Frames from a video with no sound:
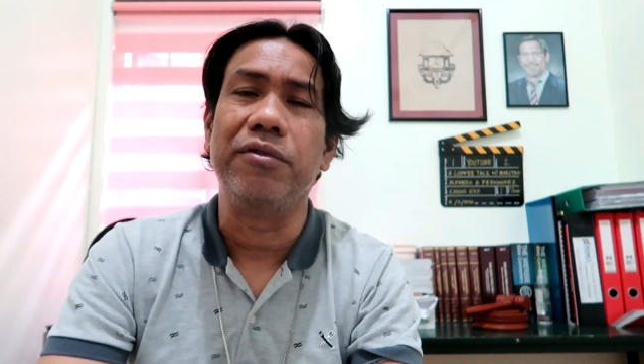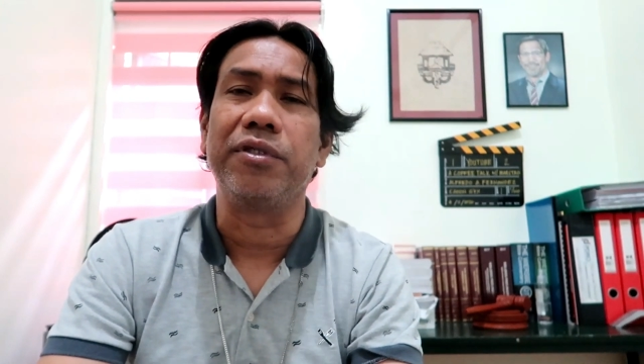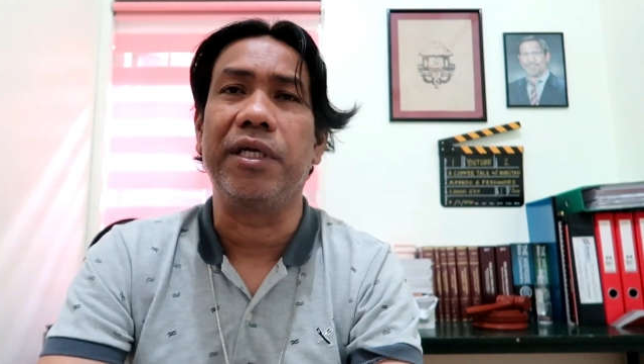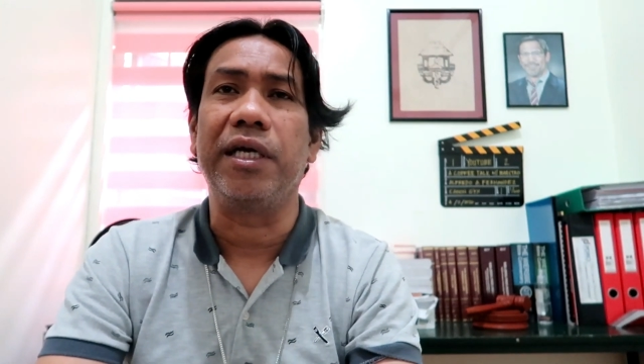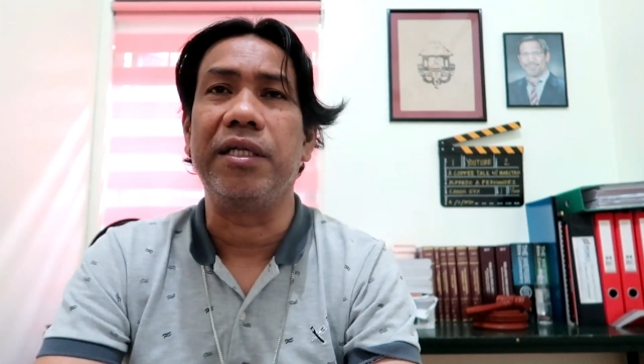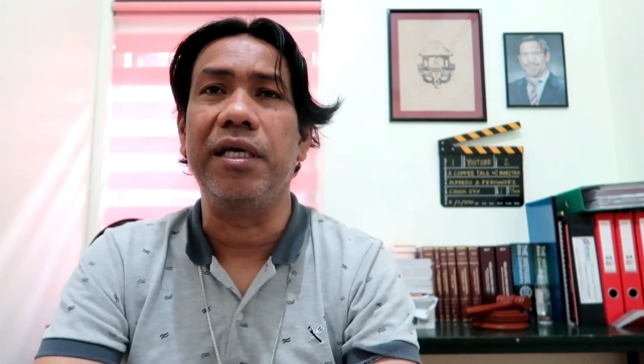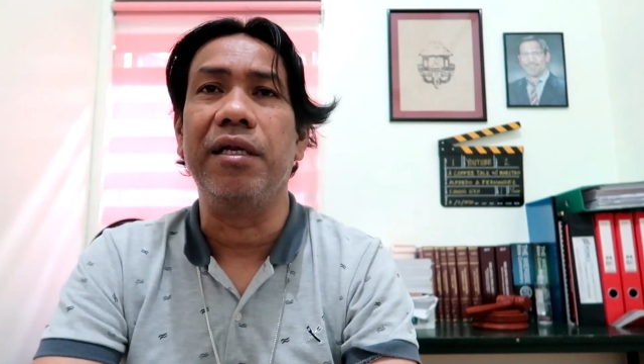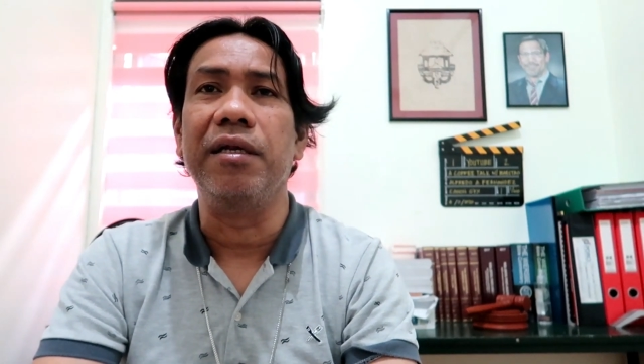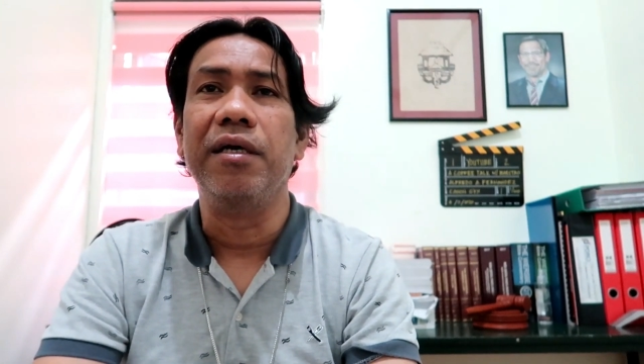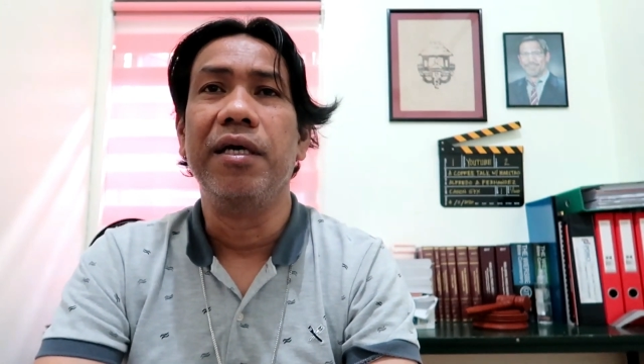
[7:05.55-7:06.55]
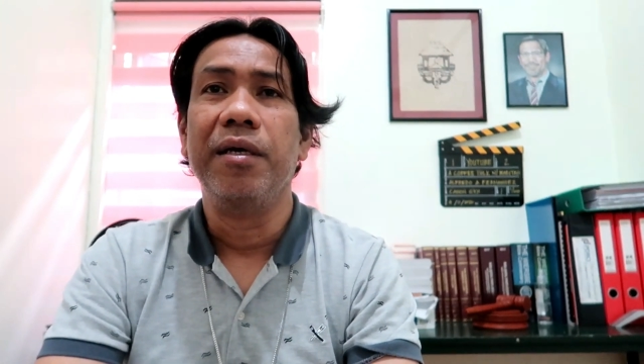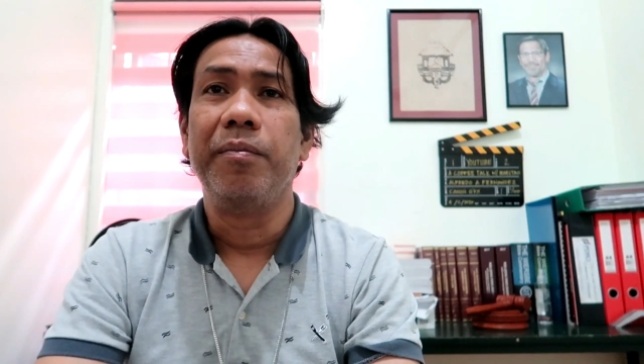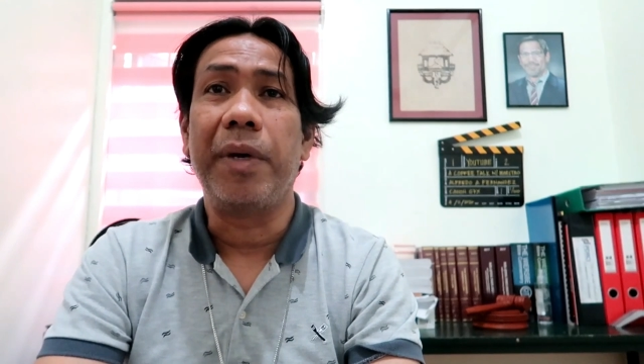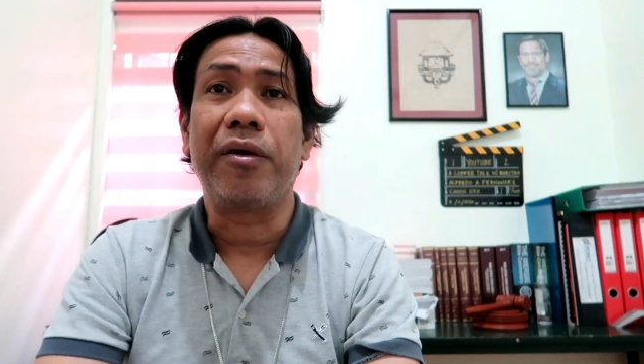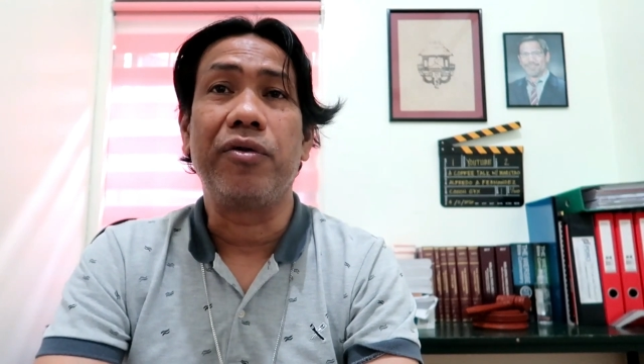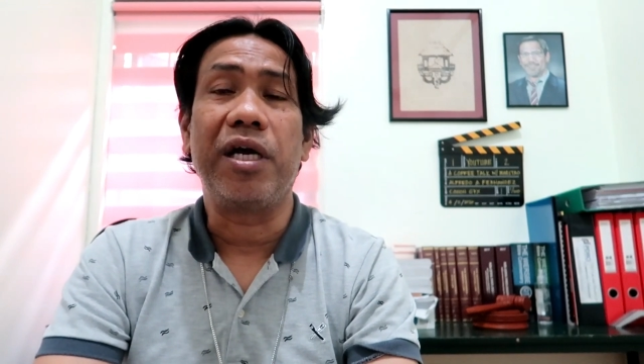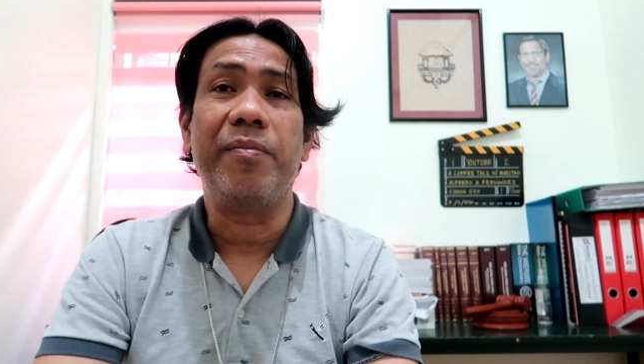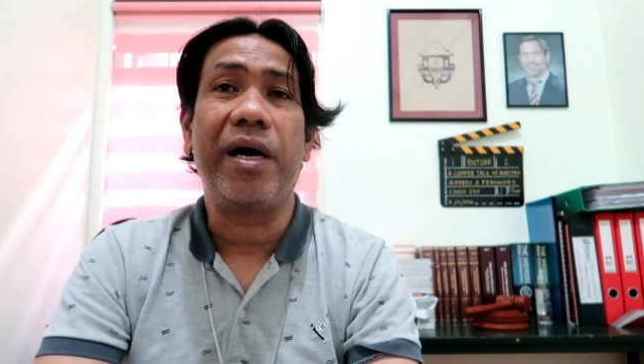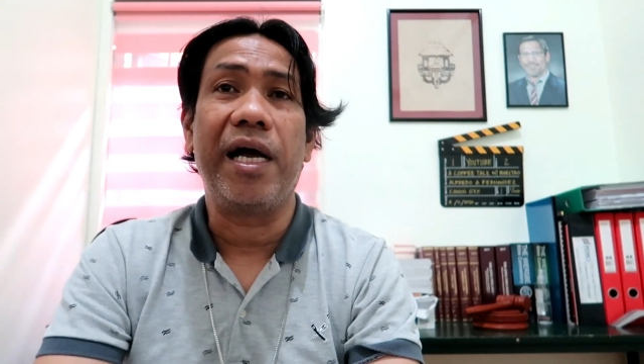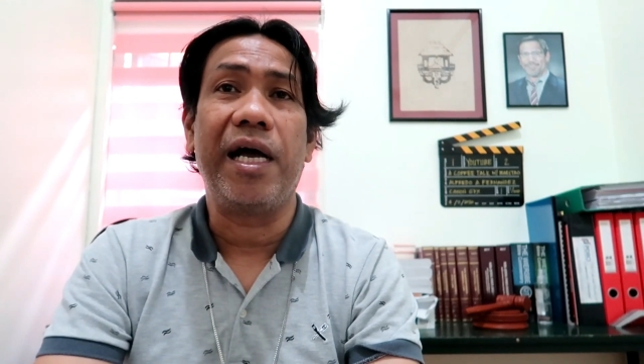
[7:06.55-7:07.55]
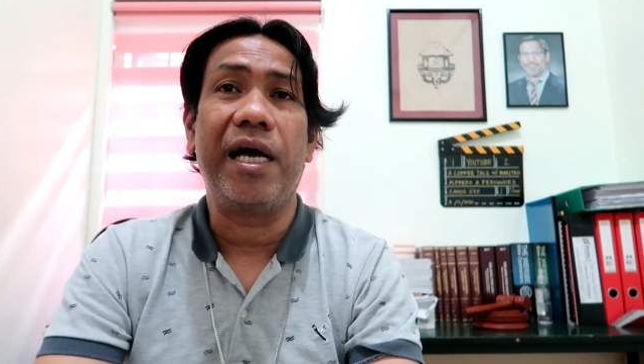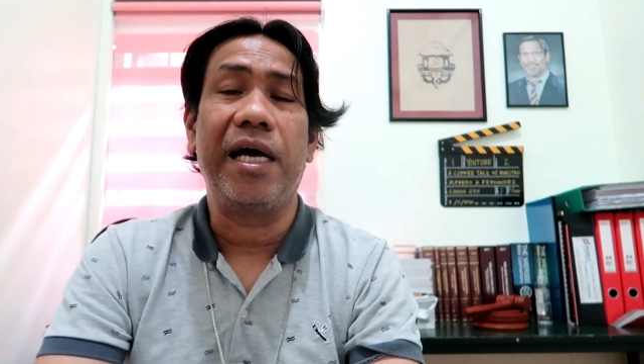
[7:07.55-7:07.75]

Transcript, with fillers: doon ka nag-deal meron ka mga